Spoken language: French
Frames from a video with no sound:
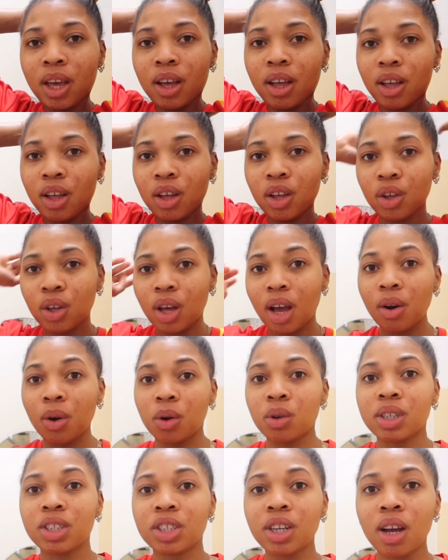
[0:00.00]
Euh,
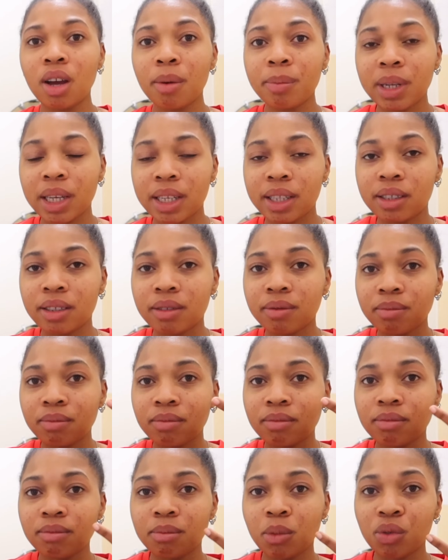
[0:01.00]
alors déjà, update
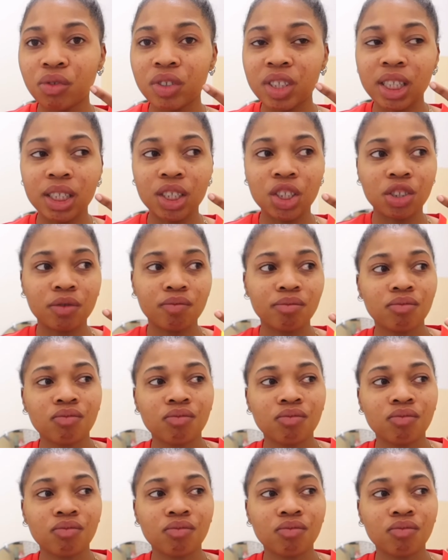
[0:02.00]
mon visage.